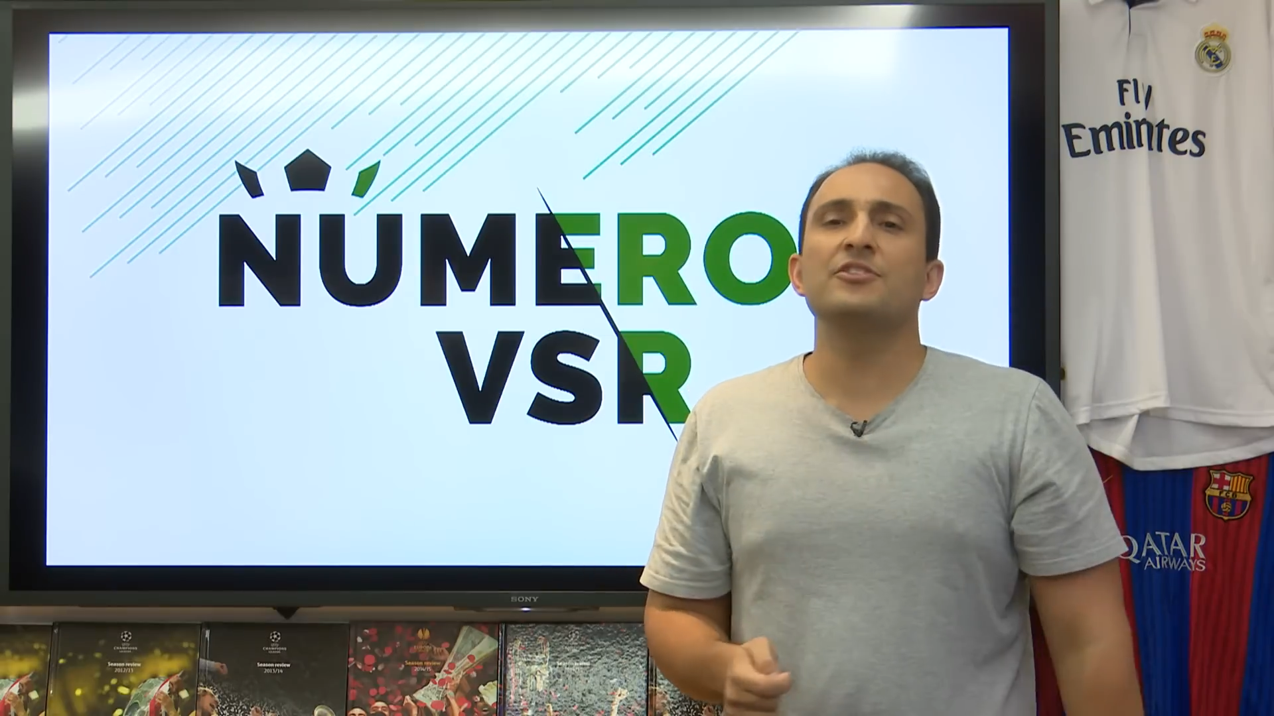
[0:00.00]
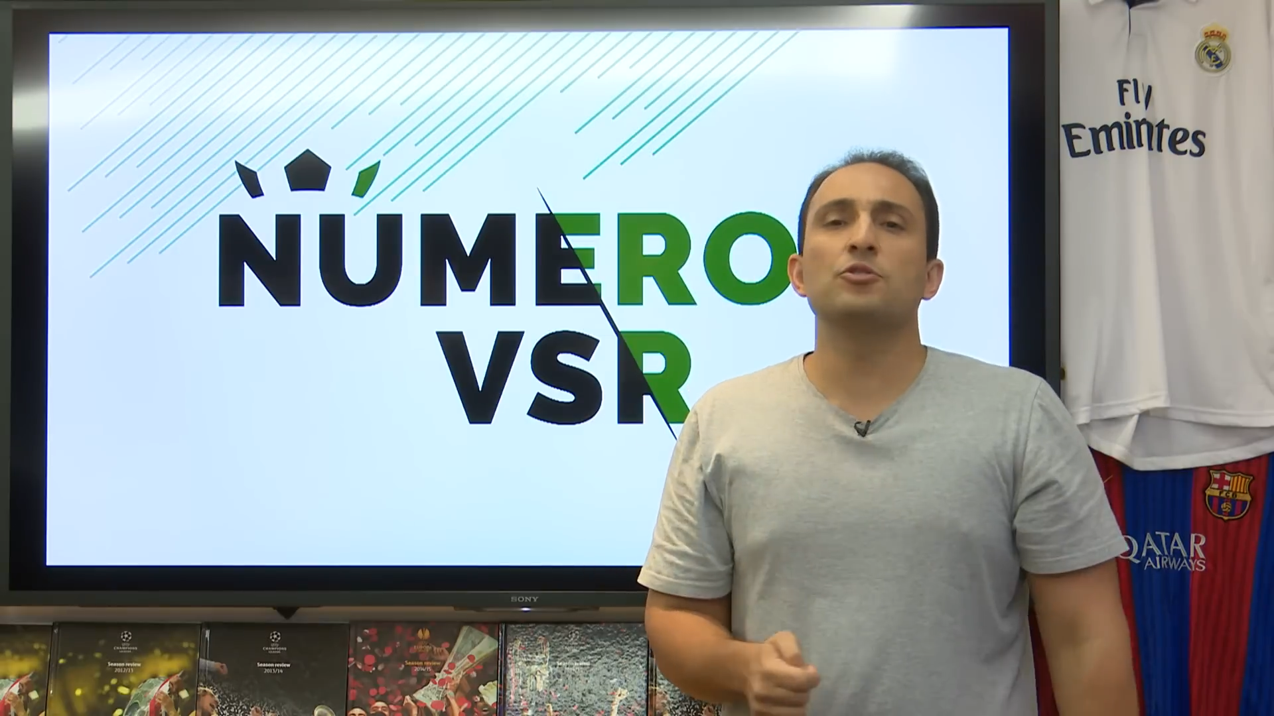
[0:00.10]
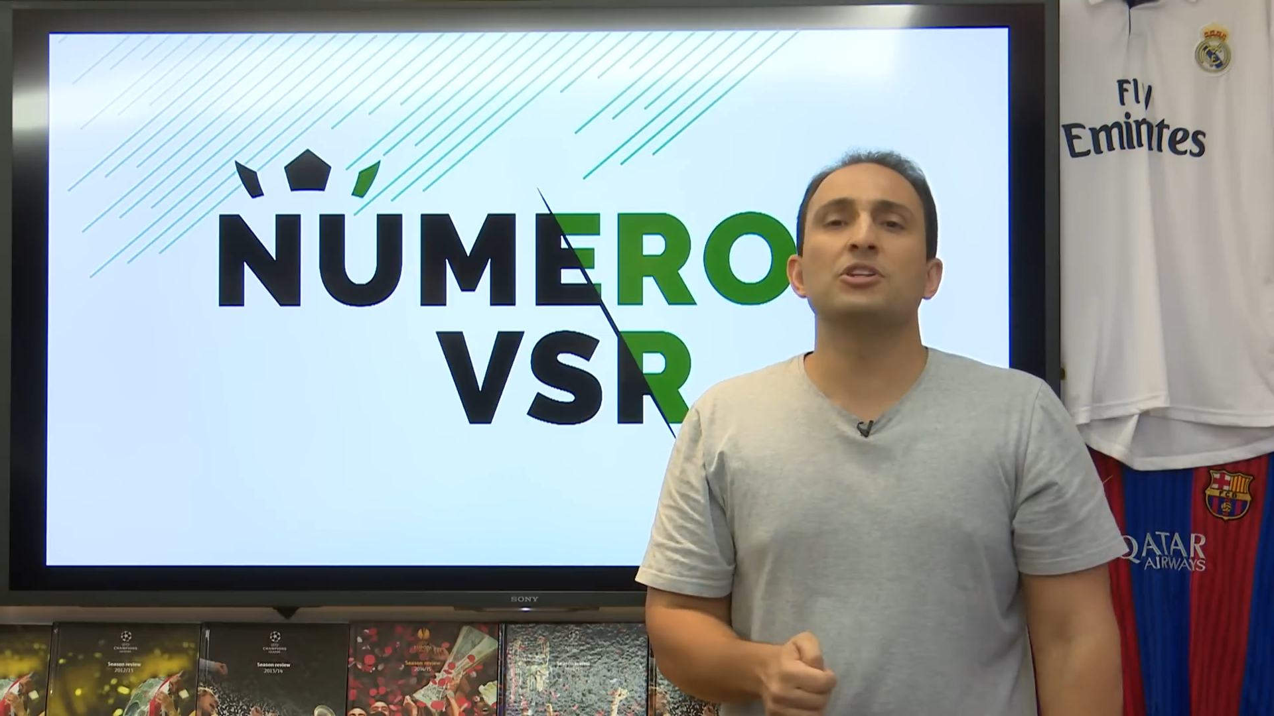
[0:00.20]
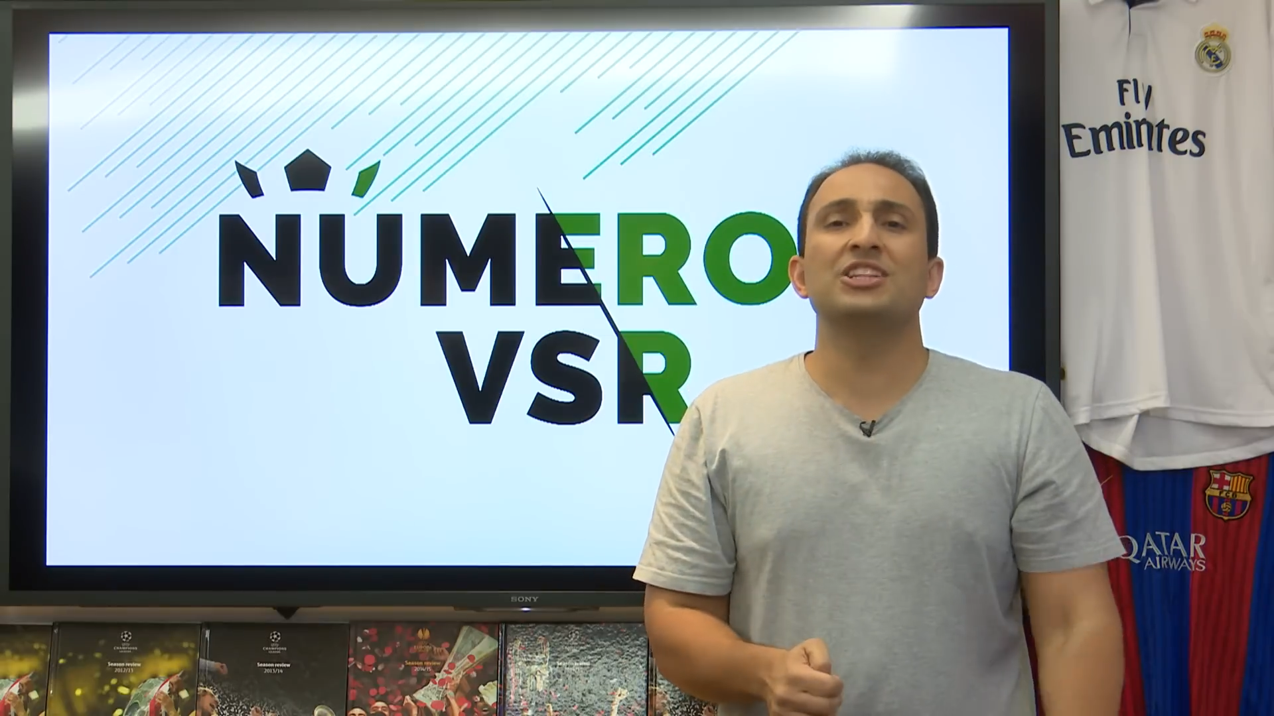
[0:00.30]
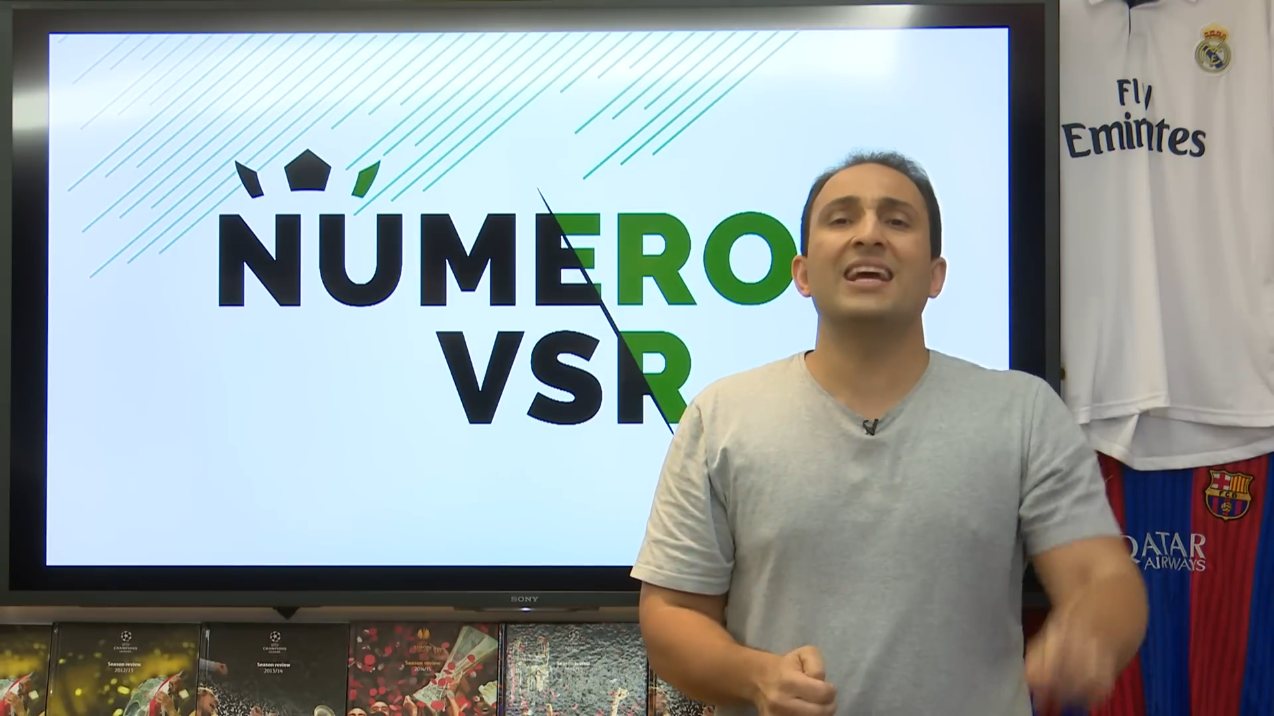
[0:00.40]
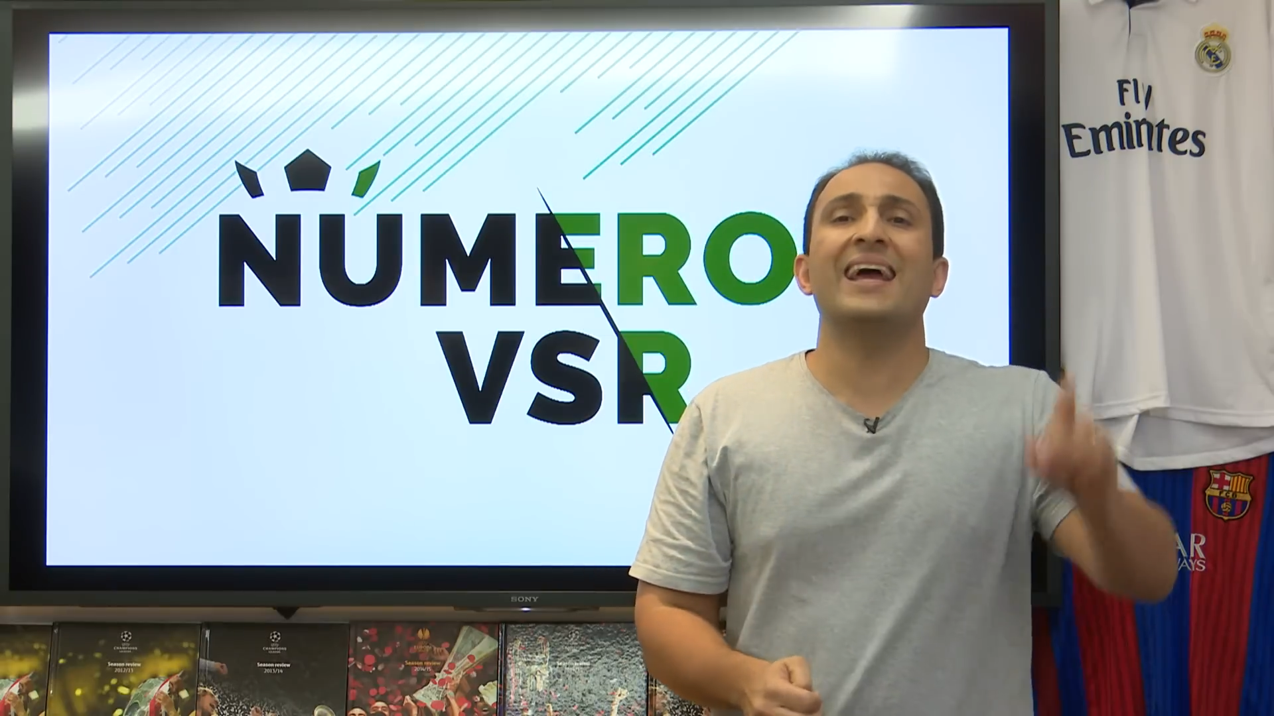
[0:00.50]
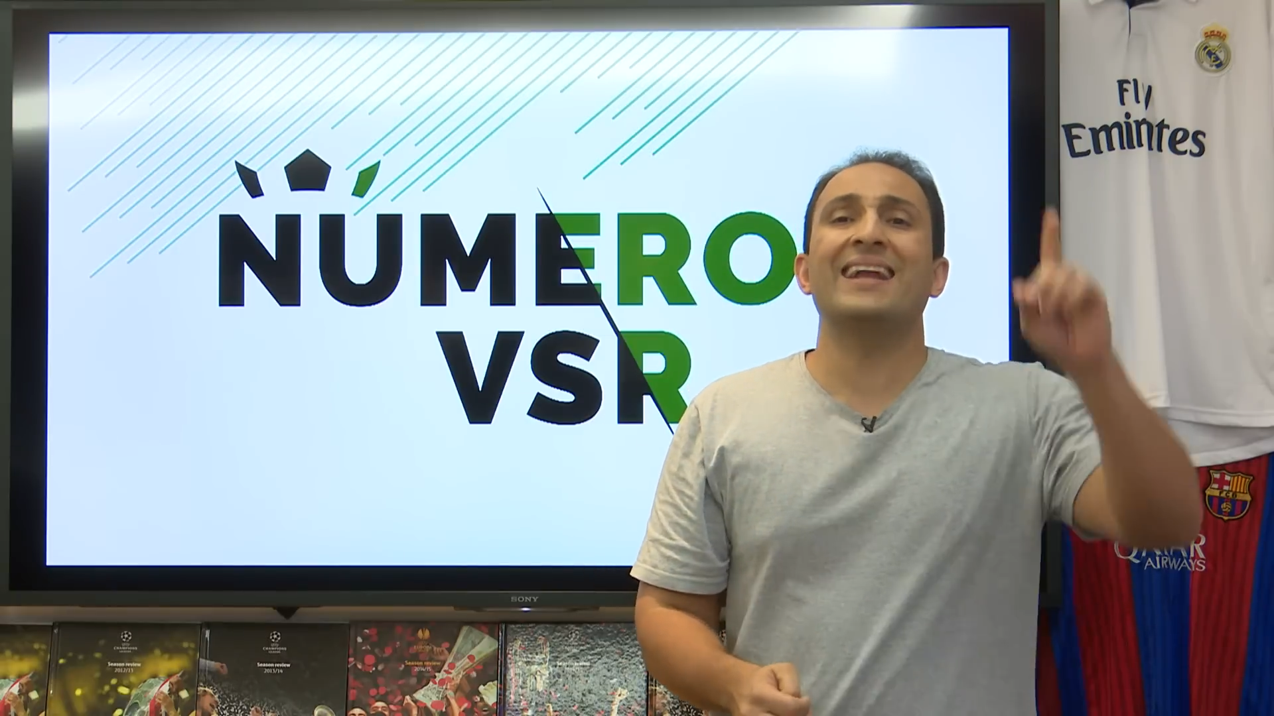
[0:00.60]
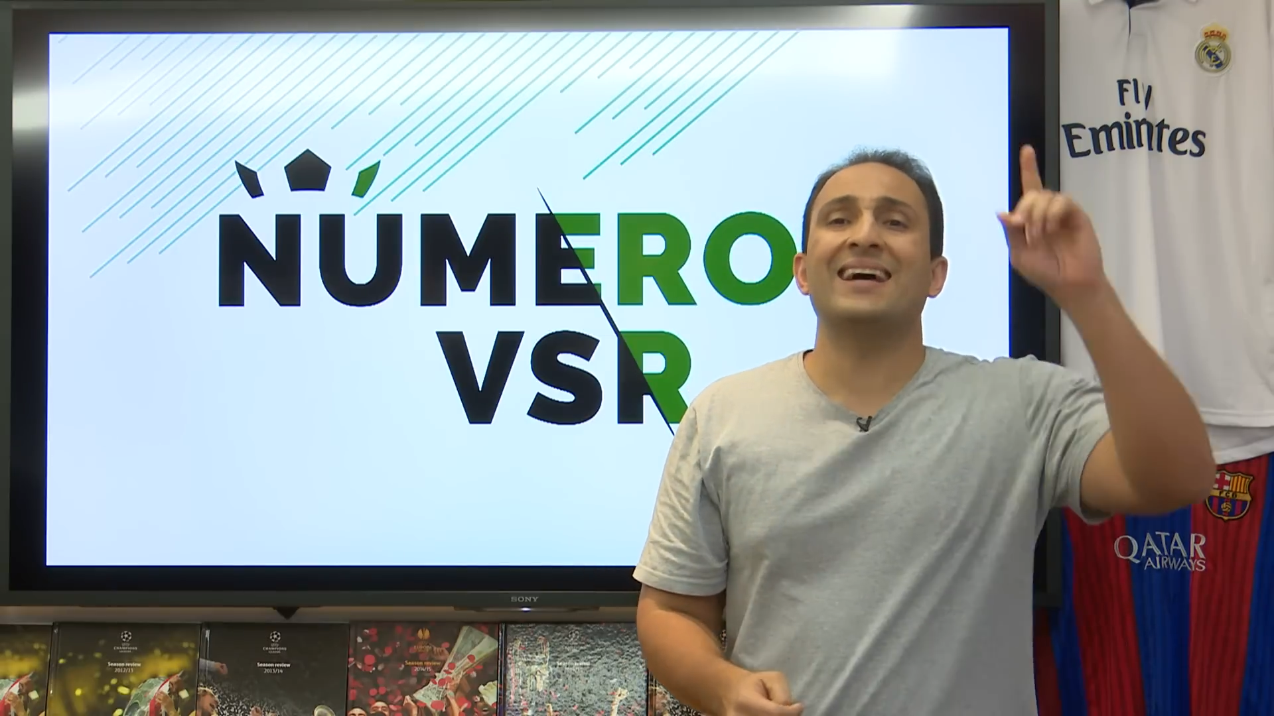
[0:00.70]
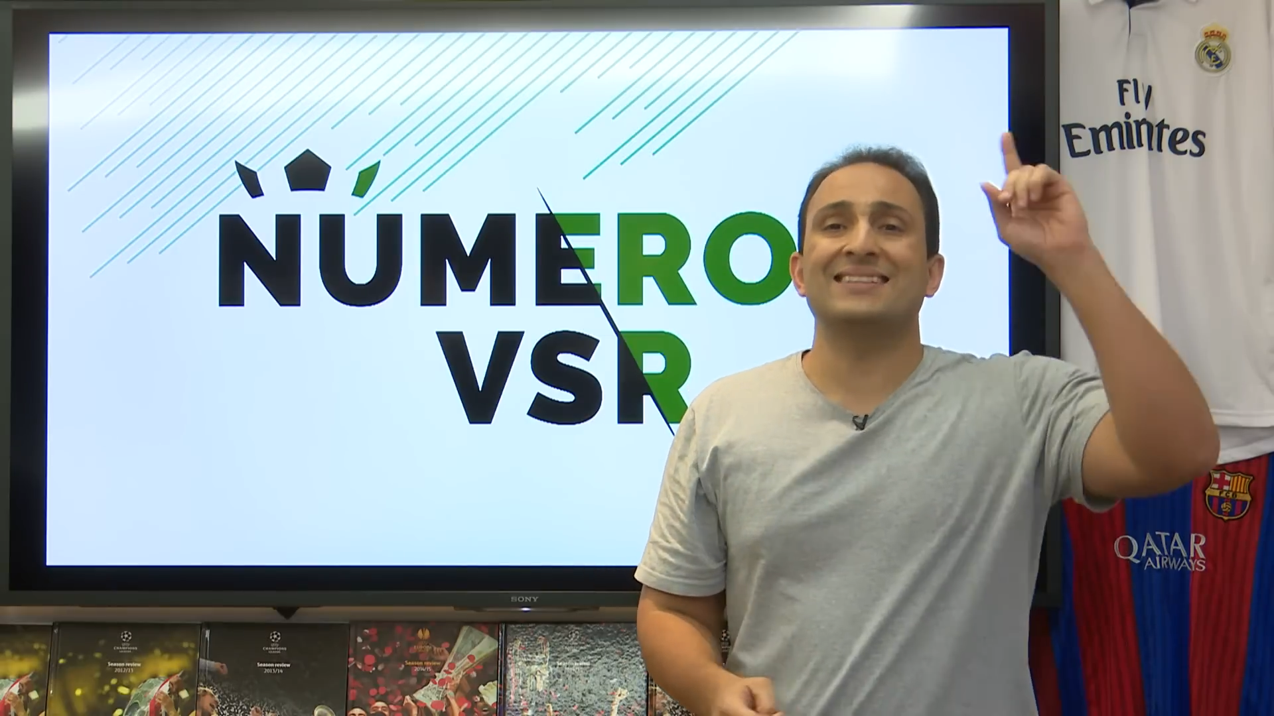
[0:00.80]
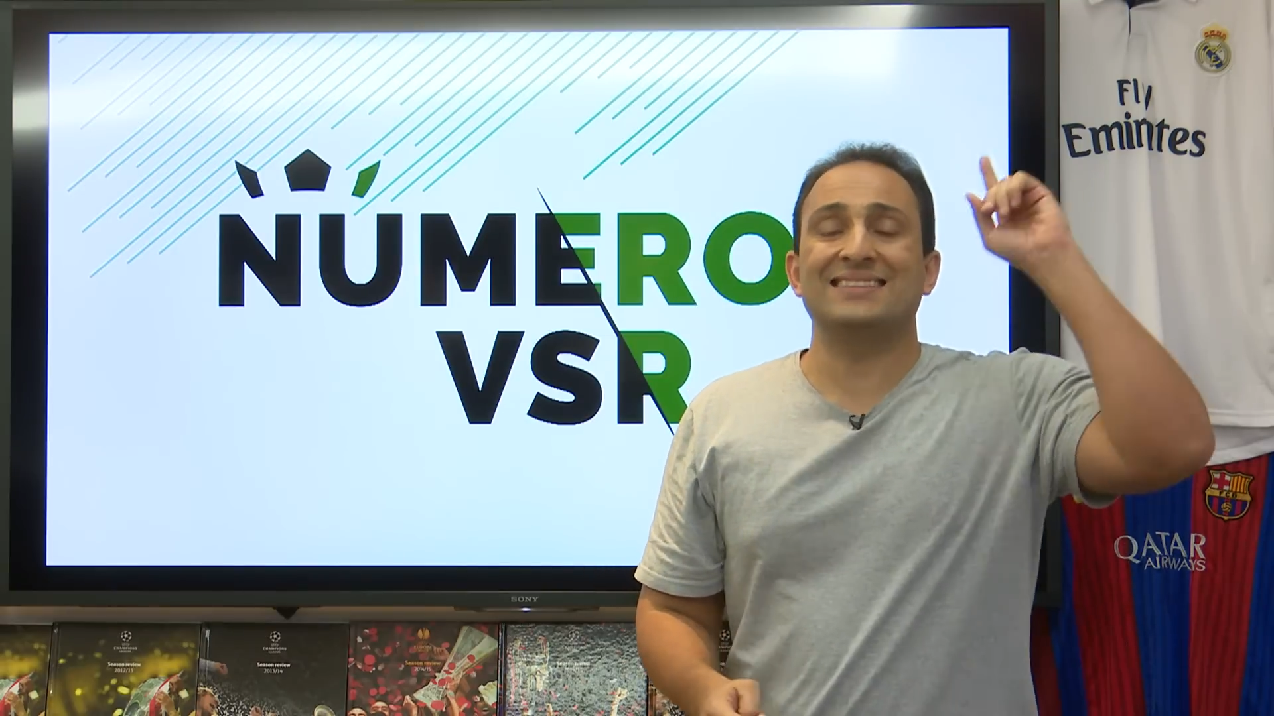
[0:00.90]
de hoje era